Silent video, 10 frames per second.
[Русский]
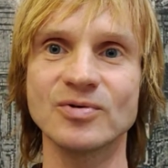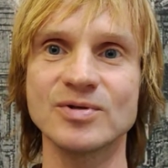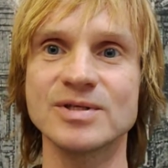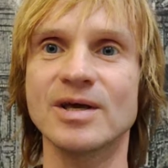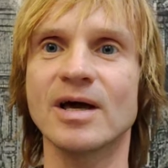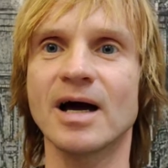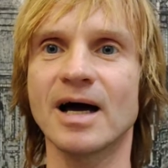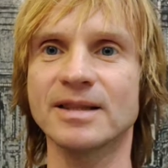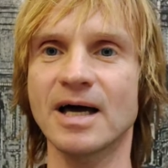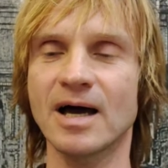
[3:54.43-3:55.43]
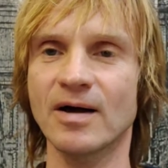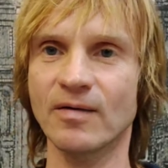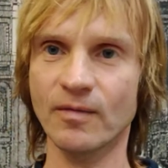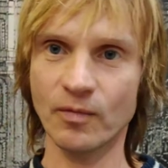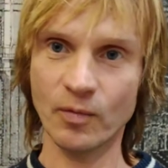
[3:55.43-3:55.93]
То есть,
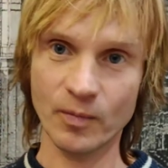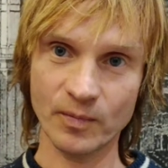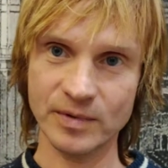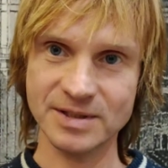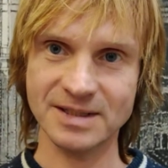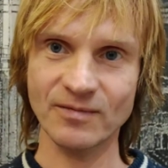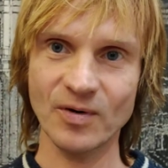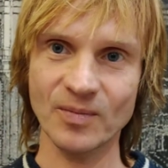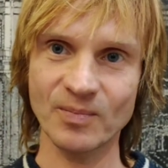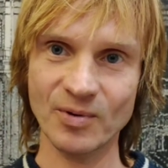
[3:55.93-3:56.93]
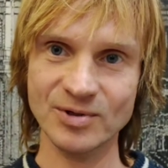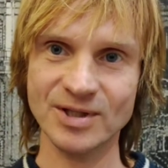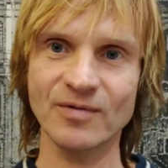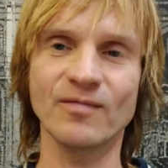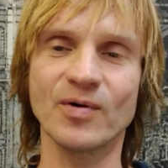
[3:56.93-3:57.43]
она из того
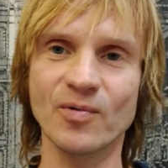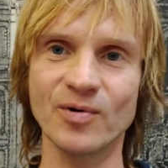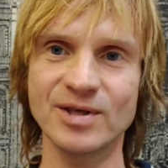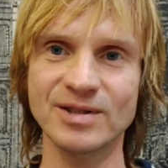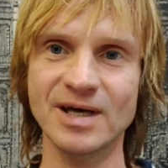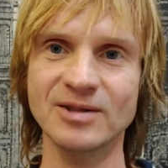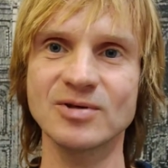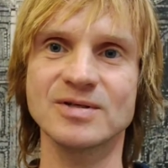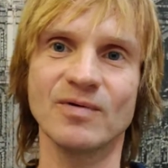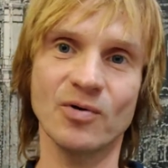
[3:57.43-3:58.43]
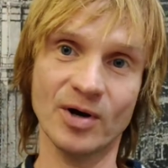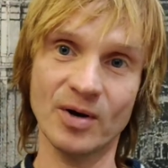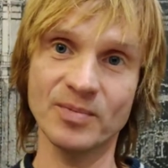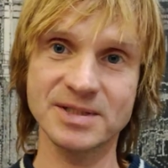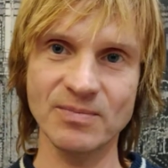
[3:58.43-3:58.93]
прошлого выходит, да, то есть вы ее
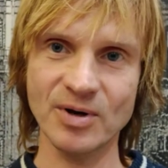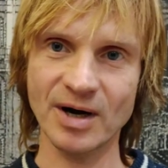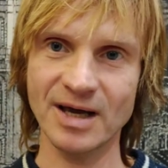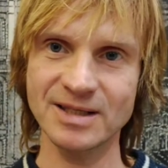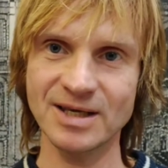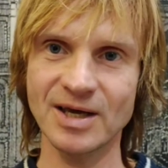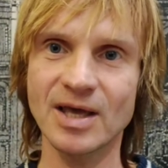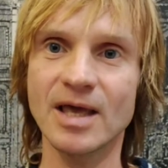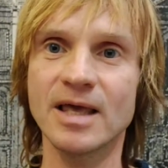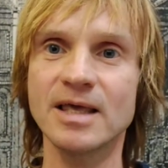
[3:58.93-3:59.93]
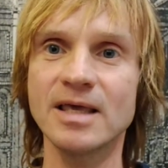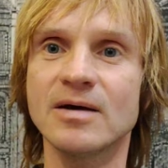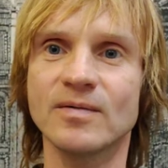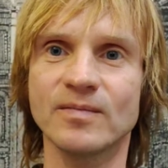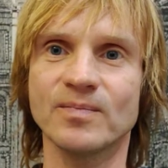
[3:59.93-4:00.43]
как бы забираете
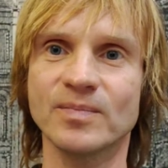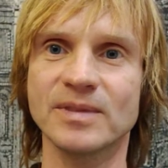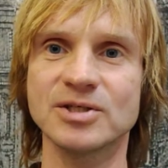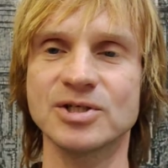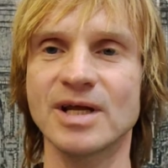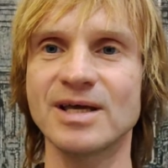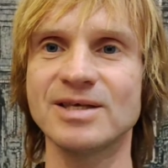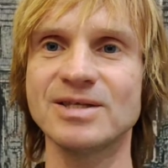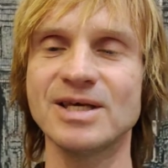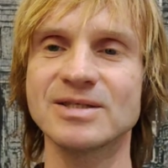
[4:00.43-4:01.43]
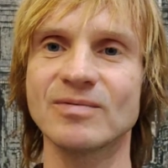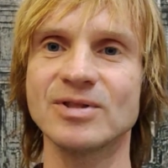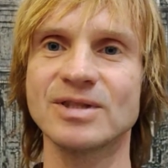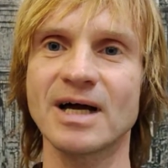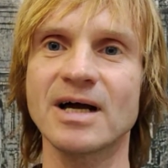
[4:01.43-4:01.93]
и начинаете
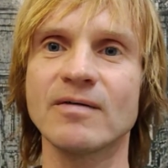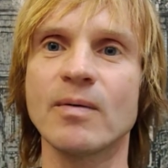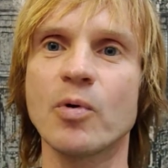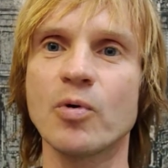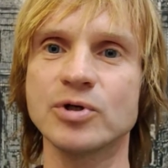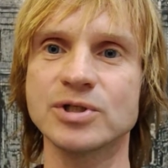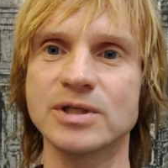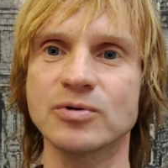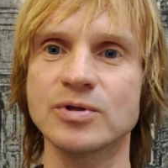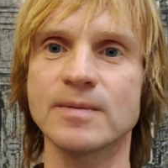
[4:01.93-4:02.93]
действовать так, как вам хочется.